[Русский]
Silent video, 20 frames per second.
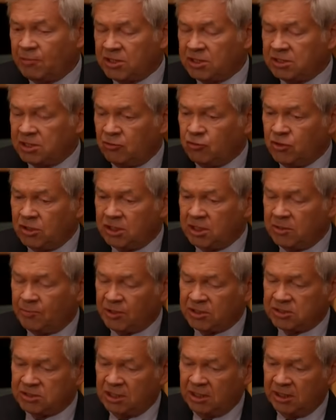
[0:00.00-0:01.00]
у них
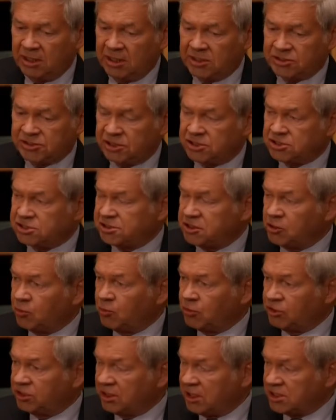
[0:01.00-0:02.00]
определяется число
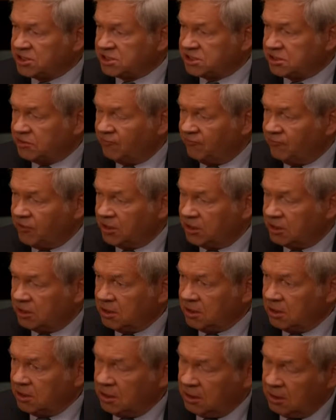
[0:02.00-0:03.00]
мутаций в их
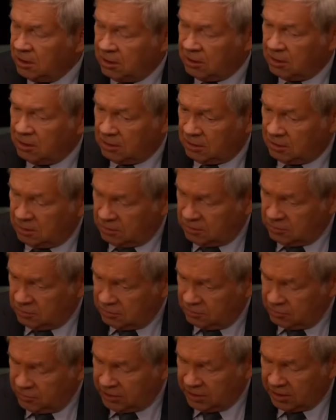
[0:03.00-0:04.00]
э,
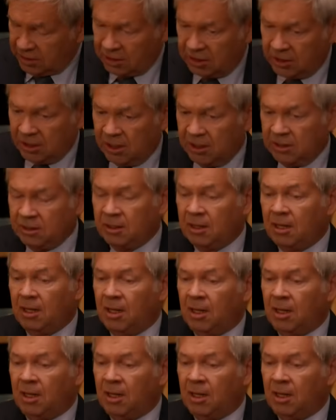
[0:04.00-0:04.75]
ДНК,